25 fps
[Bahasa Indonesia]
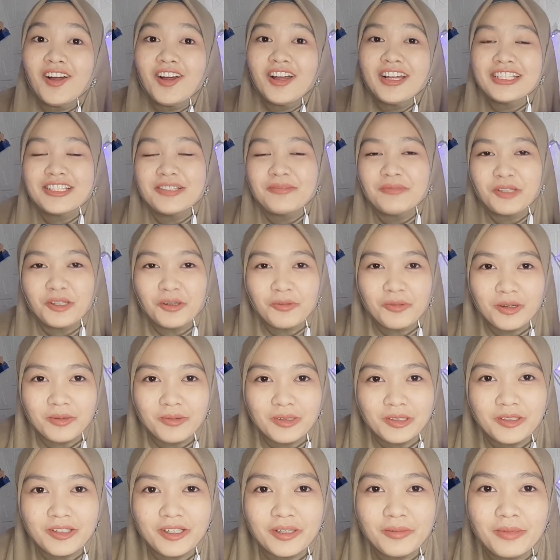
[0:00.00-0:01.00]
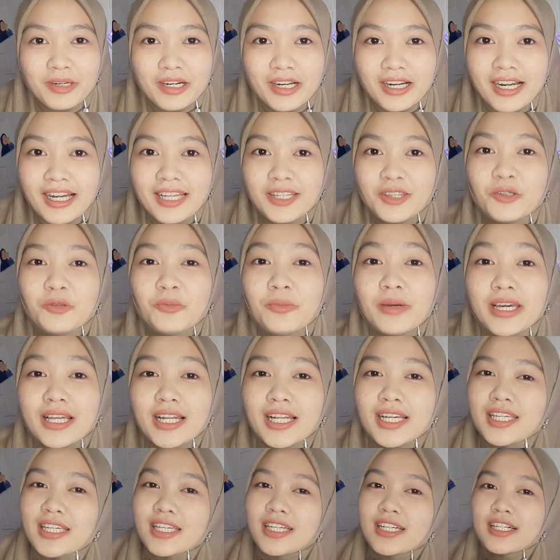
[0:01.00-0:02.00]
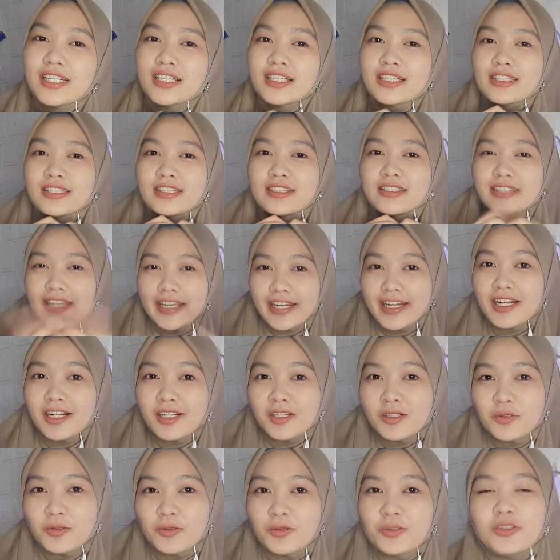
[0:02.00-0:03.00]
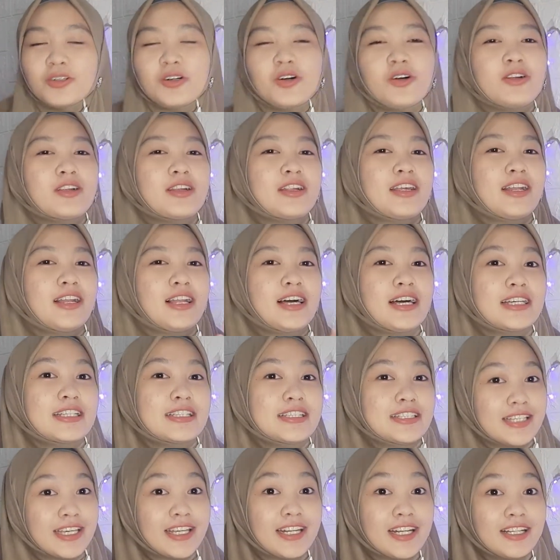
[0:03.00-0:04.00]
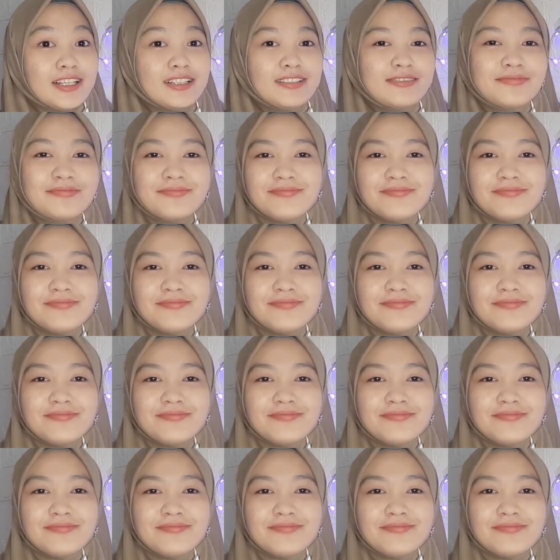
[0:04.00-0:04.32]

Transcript: Assalamualaikum warahmatullahi wabarakatuh. Baik lagi ke channelku, Cornella Channel.